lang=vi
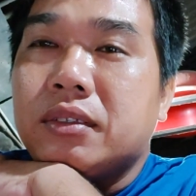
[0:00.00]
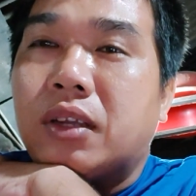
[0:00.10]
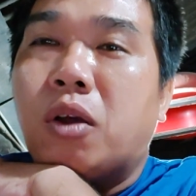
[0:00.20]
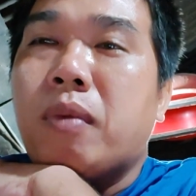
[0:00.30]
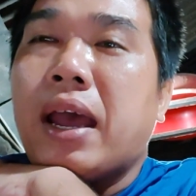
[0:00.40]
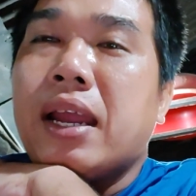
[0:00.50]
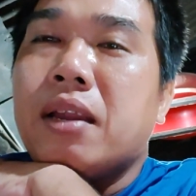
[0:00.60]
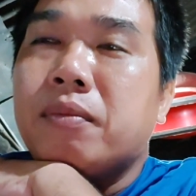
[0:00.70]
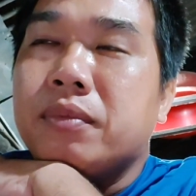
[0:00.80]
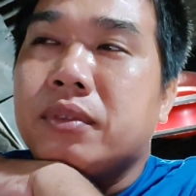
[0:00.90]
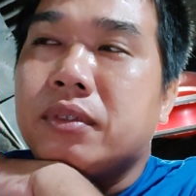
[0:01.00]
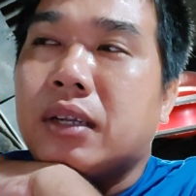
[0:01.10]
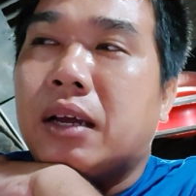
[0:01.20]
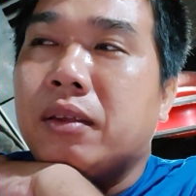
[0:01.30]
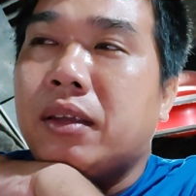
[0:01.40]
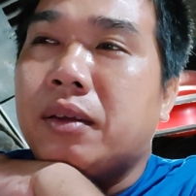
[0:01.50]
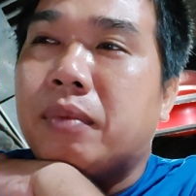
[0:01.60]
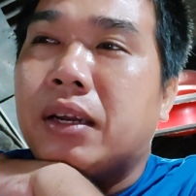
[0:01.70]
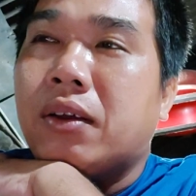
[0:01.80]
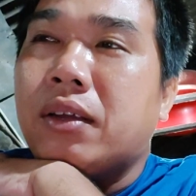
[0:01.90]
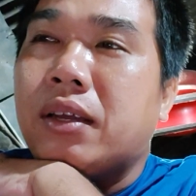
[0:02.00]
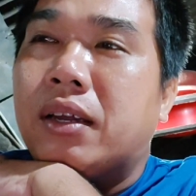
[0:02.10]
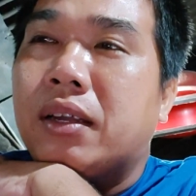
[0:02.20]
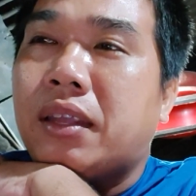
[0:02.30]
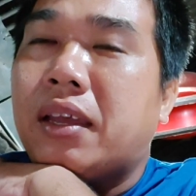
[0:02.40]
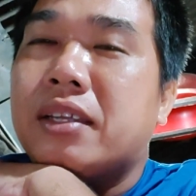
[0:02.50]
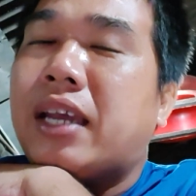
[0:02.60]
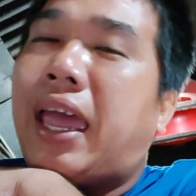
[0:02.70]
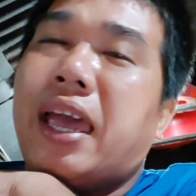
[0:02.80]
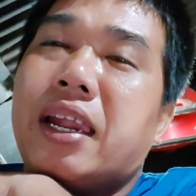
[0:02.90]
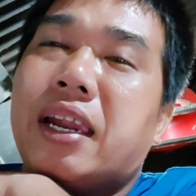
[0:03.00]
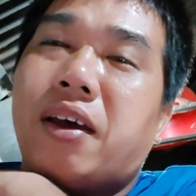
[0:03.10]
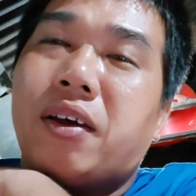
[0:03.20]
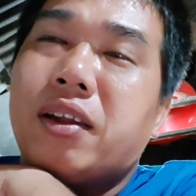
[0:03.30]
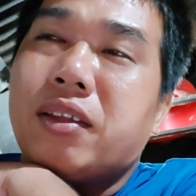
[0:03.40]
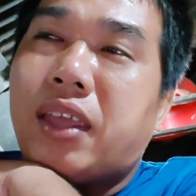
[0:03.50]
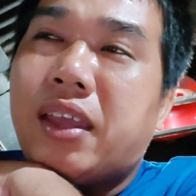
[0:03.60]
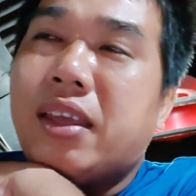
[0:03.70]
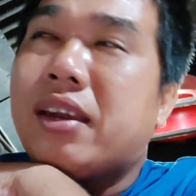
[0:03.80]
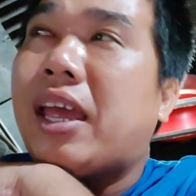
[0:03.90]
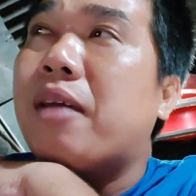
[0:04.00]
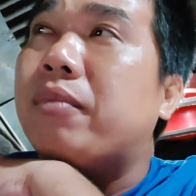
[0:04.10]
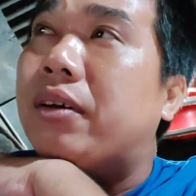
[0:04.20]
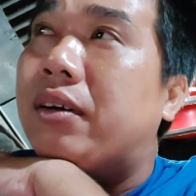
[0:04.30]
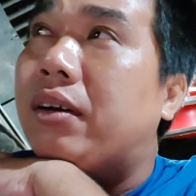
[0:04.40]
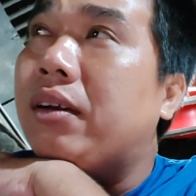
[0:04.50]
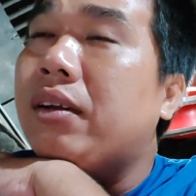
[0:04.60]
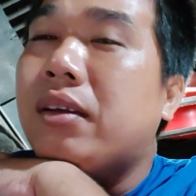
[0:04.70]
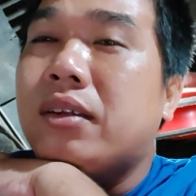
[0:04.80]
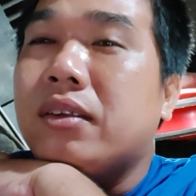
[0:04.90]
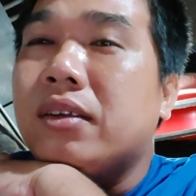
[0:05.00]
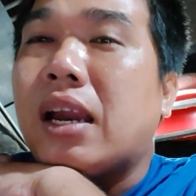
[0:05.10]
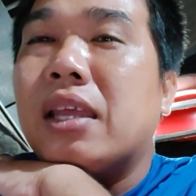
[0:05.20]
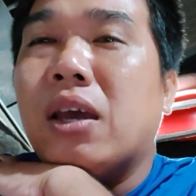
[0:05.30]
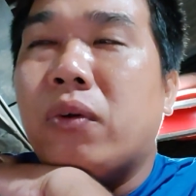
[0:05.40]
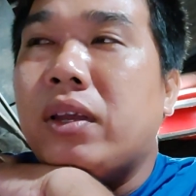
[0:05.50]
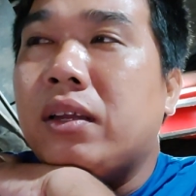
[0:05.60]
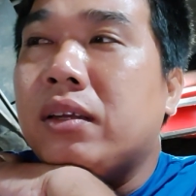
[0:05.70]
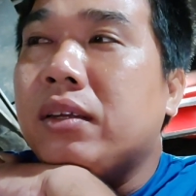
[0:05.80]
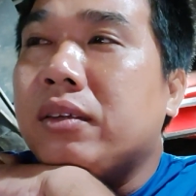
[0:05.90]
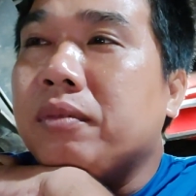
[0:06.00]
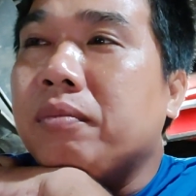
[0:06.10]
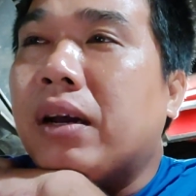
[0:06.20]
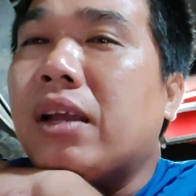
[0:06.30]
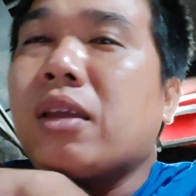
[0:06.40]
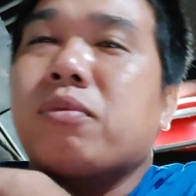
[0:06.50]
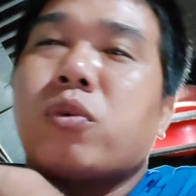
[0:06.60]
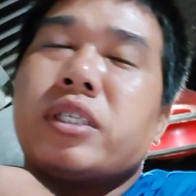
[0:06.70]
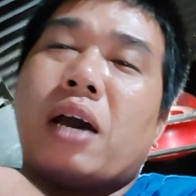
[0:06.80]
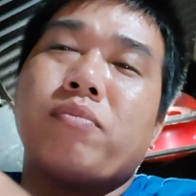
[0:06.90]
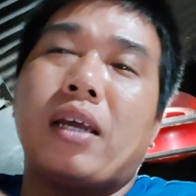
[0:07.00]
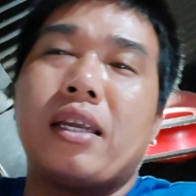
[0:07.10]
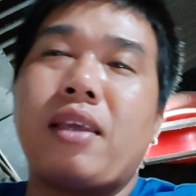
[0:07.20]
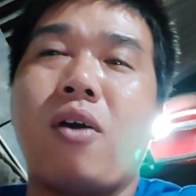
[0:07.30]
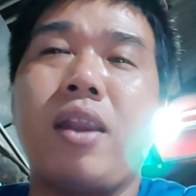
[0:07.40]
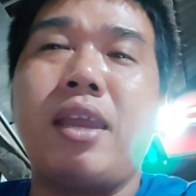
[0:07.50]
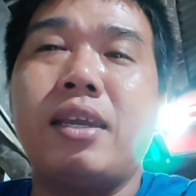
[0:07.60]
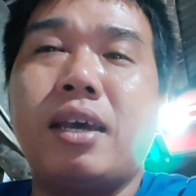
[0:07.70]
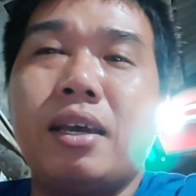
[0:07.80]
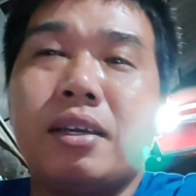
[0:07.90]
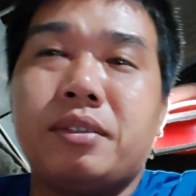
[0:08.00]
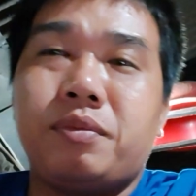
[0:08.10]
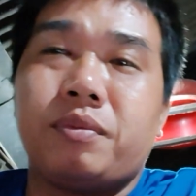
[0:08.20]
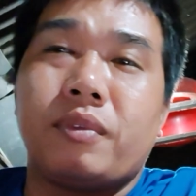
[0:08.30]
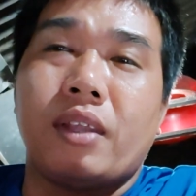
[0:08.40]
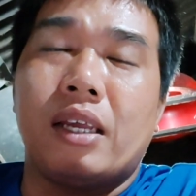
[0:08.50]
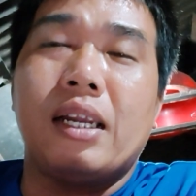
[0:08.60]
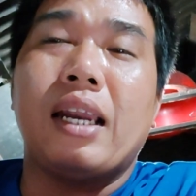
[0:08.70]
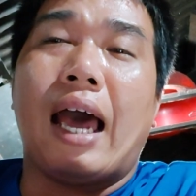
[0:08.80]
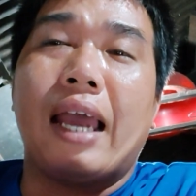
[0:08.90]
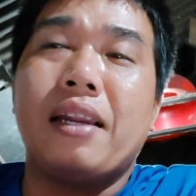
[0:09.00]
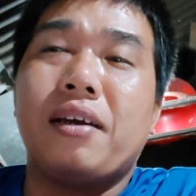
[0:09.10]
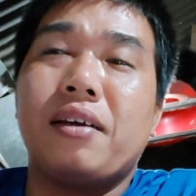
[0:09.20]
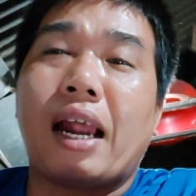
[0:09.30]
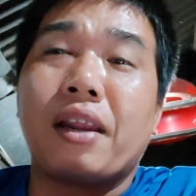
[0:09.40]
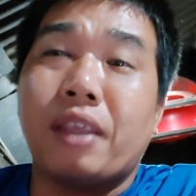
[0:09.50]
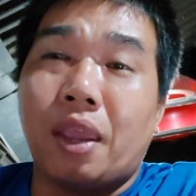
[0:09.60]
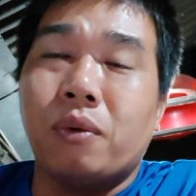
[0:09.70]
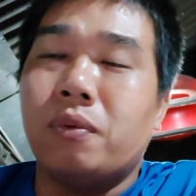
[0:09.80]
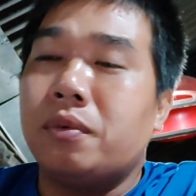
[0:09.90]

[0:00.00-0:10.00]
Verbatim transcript: thoải mái lắm là như mình nói để ờ, chia sẻ này nọ nói chuyện với anh em mà rất là vui và nó trong cuộc sống này cho đi á thì lấy lại nó rất là nhiều